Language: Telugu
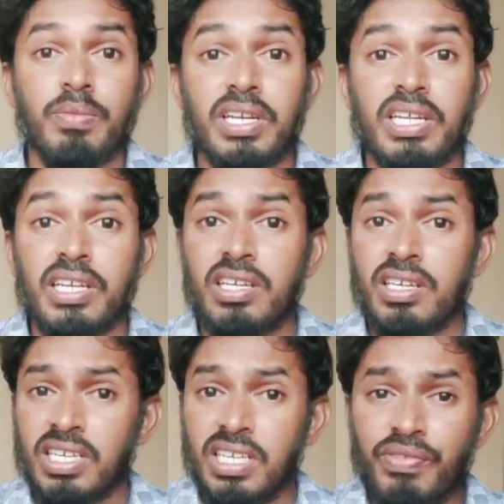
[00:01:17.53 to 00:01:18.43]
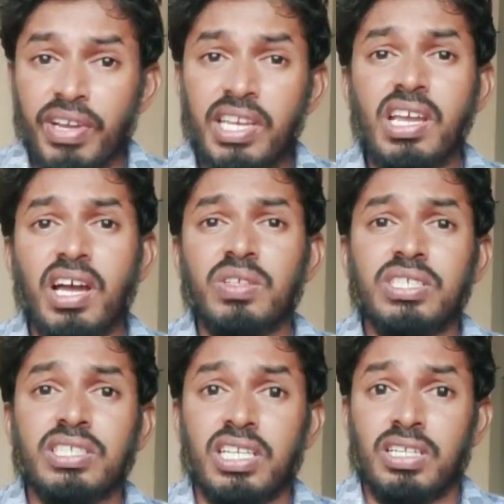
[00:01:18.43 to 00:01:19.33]
మరి ఇవన్నీ
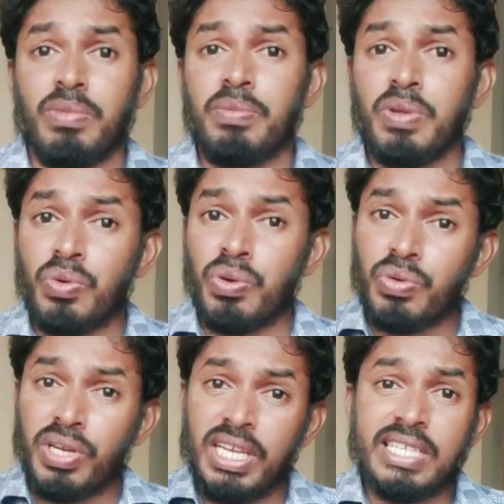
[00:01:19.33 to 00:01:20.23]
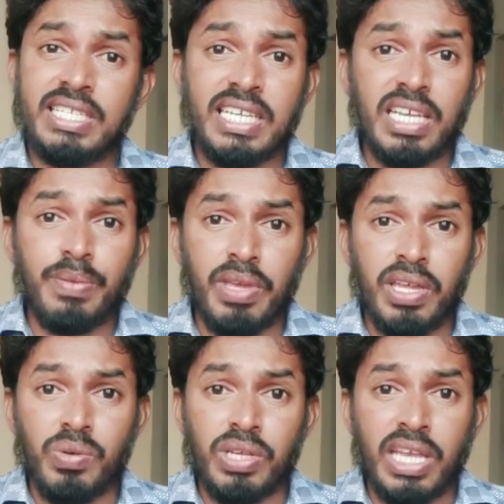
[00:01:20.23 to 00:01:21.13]
ఆలోచించాలి మరి మీరు కొనుక్కునే ఏసీకి
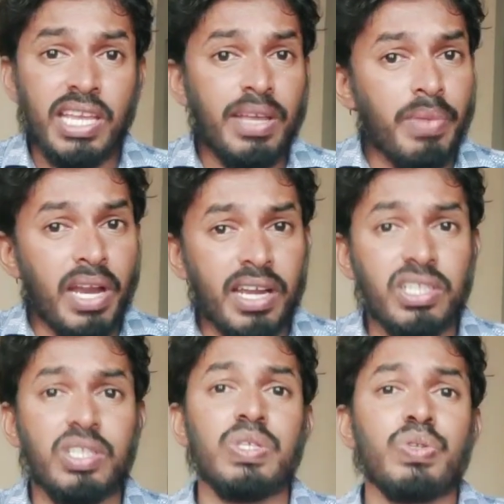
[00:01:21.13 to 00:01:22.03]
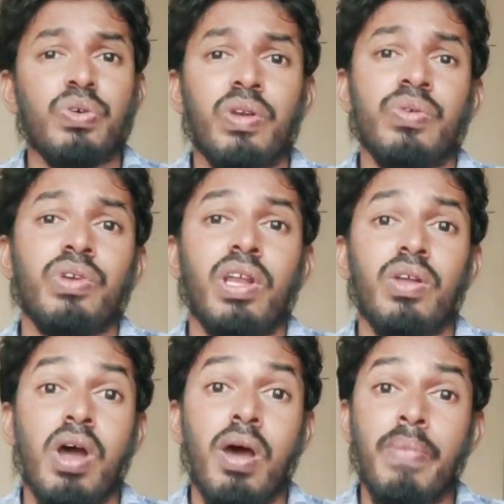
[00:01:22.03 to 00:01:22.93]
మీరు ఏ ఏ బ్రాండ్ అయితే
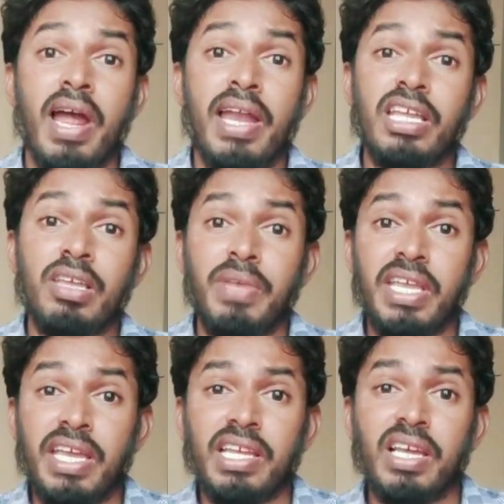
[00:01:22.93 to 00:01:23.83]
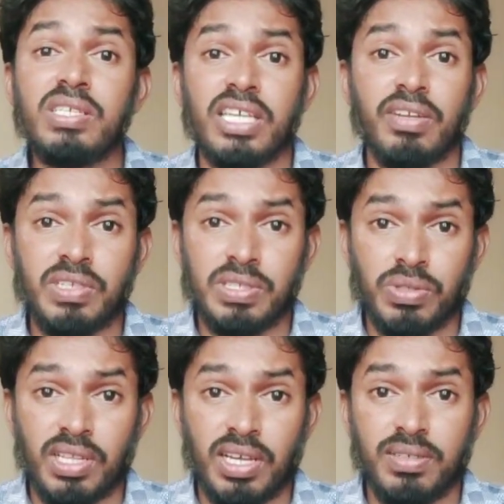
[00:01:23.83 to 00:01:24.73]
తీసుకోవాలనుకుంటున్నారో ఆ బ్రాండ్కి మీ ఏరియాలో సర్వీస్
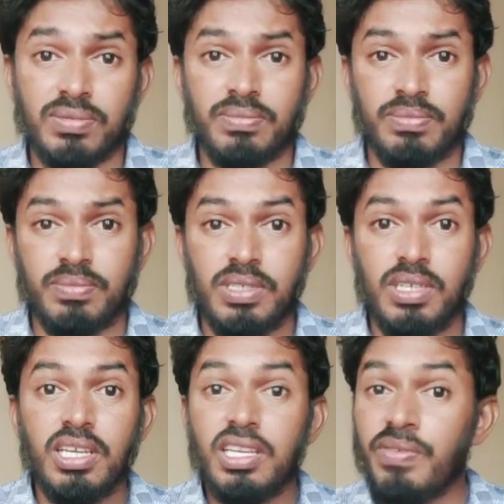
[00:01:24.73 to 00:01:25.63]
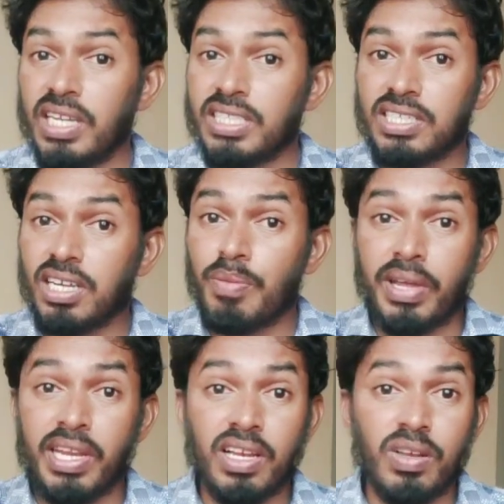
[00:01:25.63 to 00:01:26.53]
ఉందా ఇవి ఖచ్చితంగా
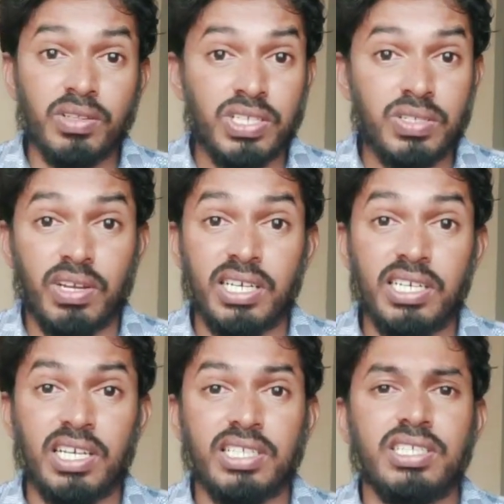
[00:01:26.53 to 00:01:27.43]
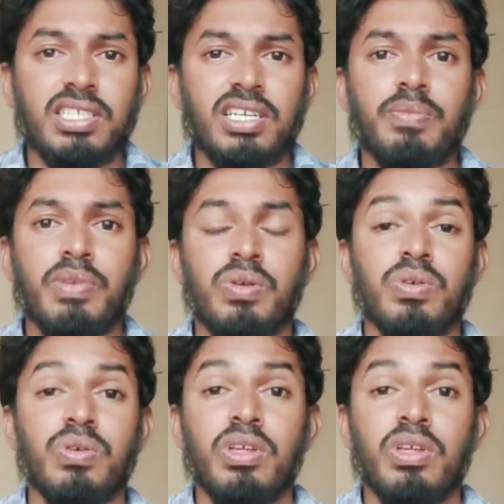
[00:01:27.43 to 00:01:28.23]
పరిగణలోకి తీసుకోవాలి అంటే ఖచ్చితంగా మీరు